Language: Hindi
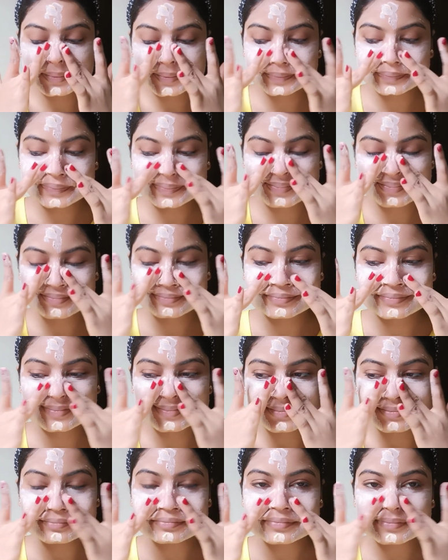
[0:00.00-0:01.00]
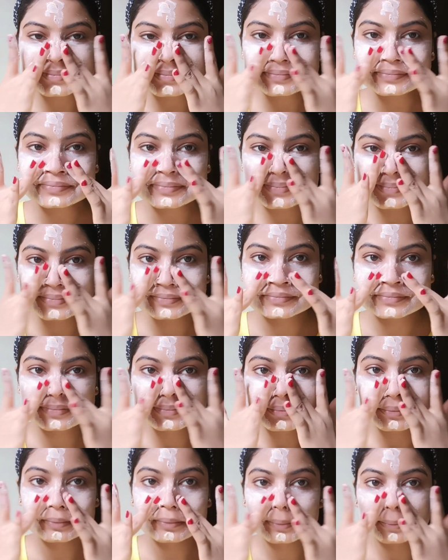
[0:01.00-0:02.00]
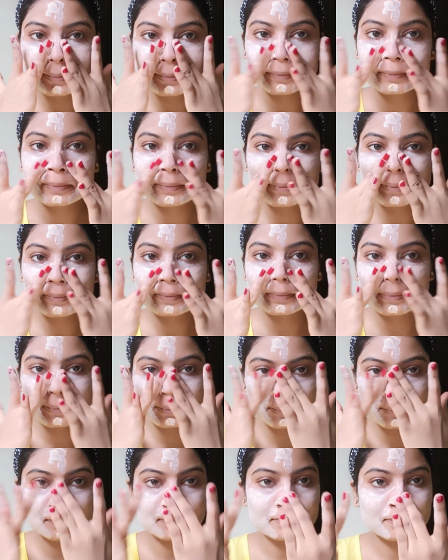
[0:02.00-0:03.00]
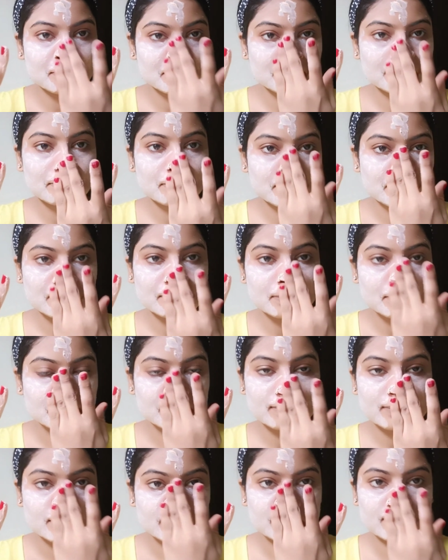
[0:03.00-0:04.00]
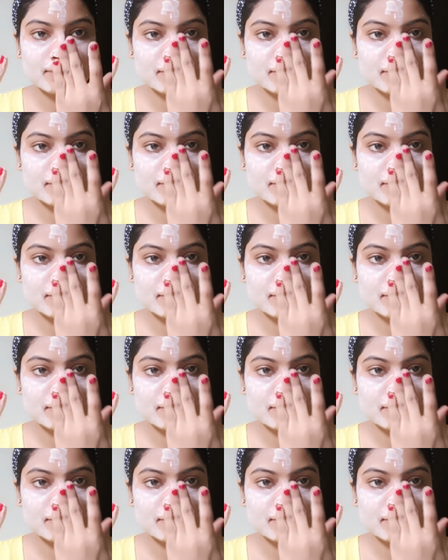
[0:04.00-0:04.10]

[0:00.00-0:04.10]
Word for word: लिप्स पे अप्लाई करना है क्योंकि ज़्यादा